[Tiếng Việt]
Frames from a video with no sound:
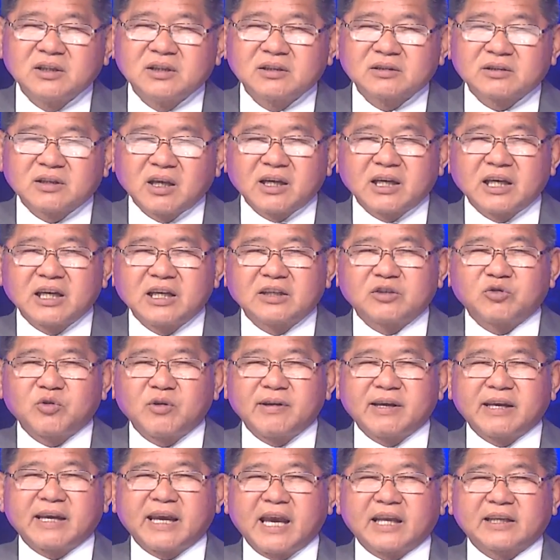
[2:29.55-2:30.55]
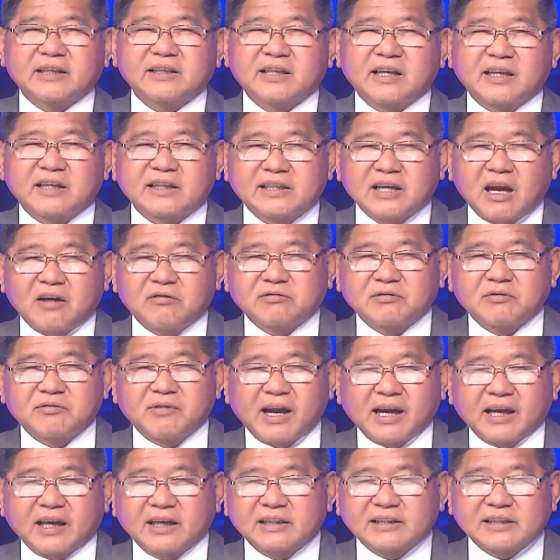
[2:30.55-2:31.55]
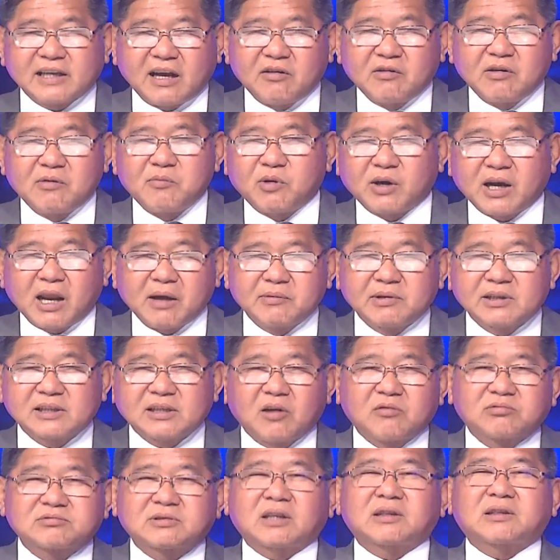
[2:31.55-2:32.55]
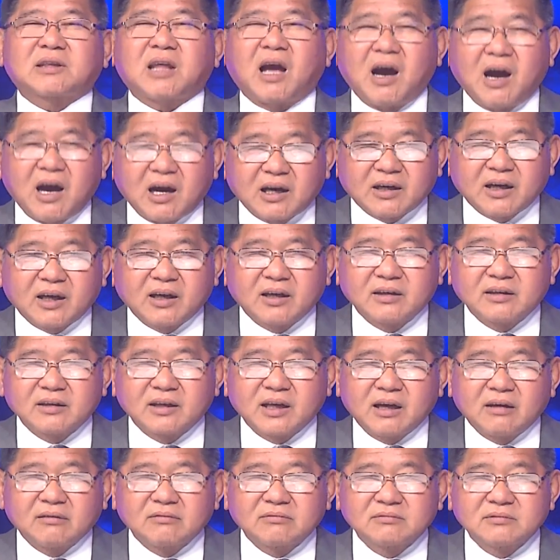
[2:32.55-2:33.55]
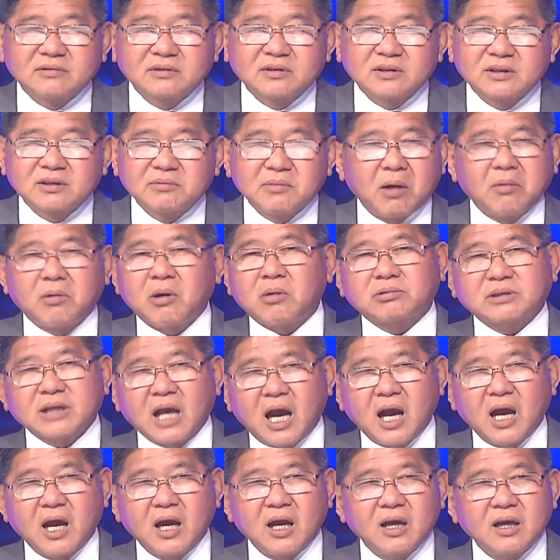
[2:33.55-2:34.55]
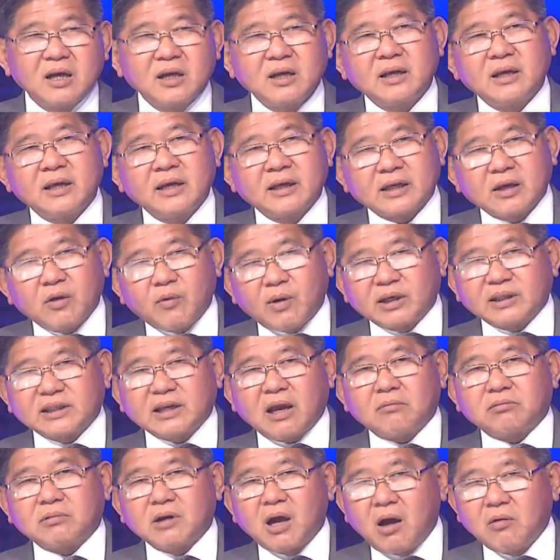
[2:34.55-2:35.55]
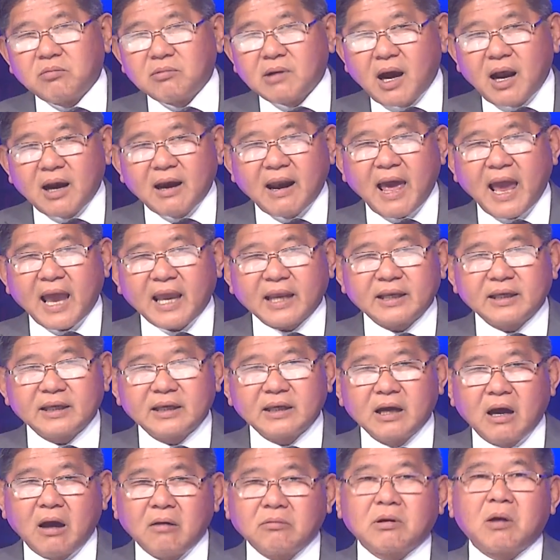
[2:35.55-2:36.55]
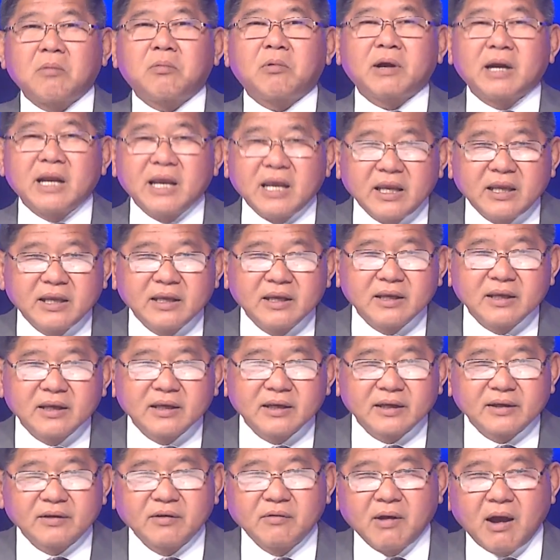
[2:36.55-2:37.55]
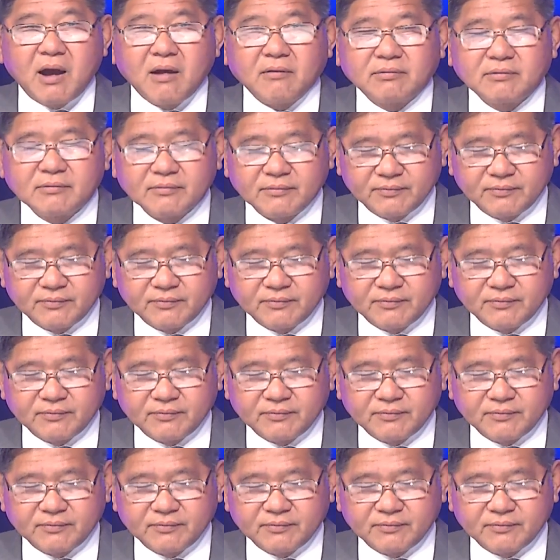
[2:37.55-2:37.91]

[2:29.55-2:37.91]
tới khi quý vị nghe gì xong vài ngày sau, một hai bữa sau ông tắt thở rồi. Đấy không? Mà ông không sợ. Cái quan trọng là ông ở lại, ông không có đi, đúng không?